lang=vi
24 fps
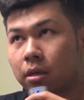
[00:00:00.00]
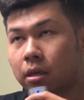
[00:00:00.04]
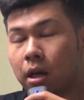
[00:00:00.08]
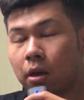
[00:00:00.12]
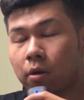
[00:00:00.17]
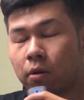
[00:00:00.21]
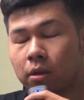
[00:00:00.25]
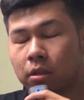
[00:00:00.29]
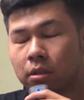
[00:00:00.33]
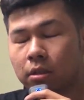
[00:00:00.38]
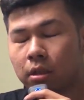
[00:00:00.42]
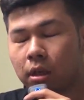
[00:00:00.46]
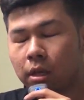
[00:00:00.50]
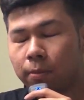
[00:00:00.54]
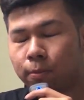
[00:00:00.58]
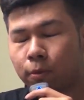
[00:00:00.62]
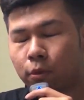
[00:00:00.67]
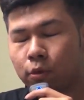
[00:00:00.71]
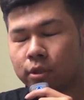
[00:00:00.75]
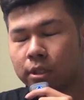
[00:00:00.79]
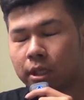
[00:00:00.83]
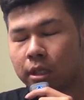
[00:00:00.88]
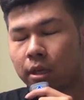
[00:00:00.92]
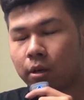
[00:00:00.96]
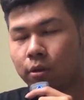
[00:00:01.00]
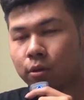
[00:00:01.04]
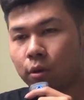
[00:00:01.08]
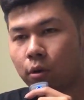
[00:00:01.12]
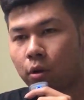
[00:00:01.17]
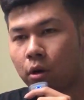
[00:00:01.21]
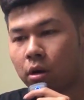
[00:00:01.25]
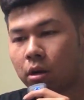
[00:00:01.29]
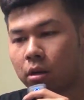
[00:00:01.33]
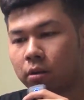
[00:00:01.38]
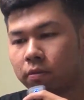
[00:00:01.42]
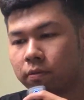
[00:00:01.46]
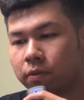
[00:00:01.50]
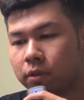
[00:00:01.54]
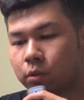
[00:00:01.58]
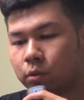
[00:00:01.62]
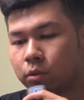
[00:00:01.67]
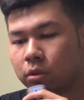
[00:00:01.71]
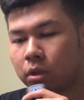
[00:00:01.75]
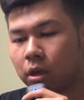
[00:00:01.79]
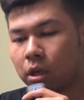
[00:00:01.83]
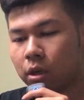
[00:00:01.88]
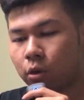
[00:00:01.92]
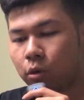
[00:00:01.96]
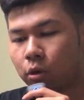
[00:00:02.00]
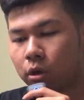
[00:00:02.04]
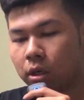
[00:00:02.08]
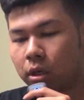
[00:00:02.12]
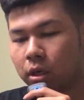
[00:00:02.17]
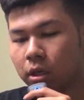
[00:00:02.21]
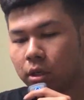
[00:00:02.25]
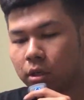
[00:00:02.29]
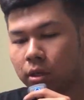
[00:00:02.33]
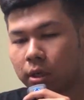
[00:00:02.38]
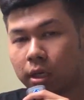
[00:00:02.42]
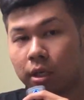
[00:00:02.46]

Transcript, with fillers: nếu là những cái project nào to, ví dụ như là đôi